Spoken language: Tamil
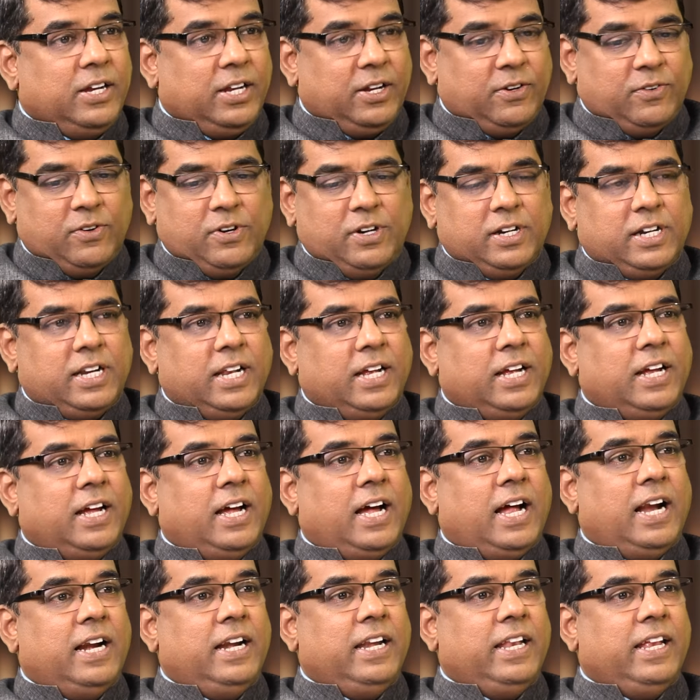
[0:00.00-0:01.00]
இவங்கக்கிட்ட
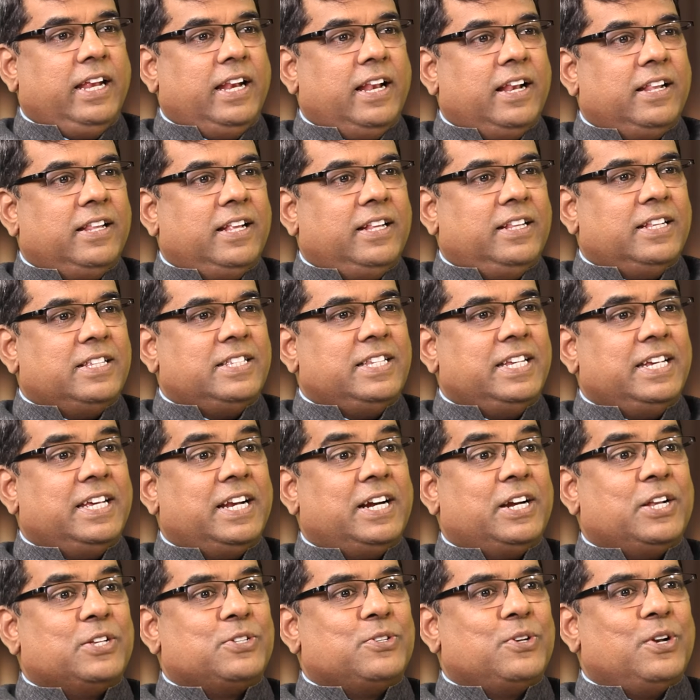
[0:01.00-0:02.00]
அன்னியிலேருந்து அந்த
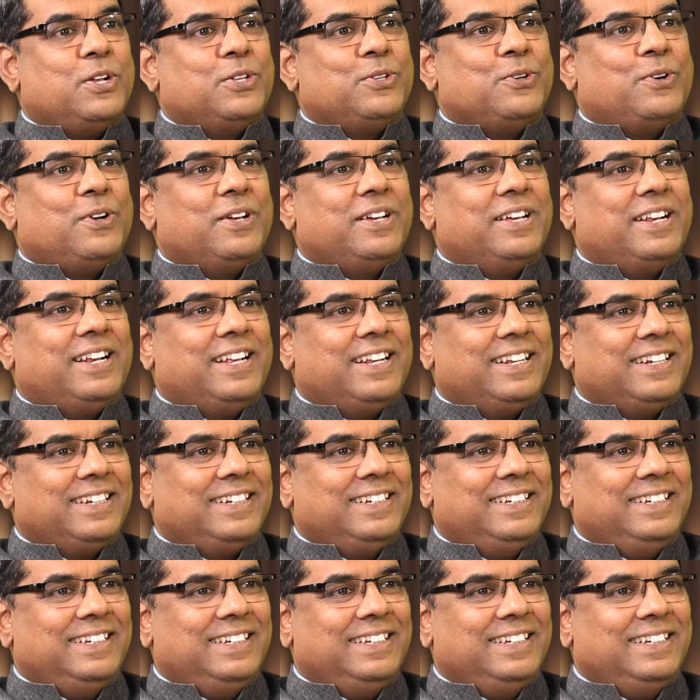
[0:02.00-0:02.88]
சீக்கிரட்டை சொல்ல தொடங்குறாரு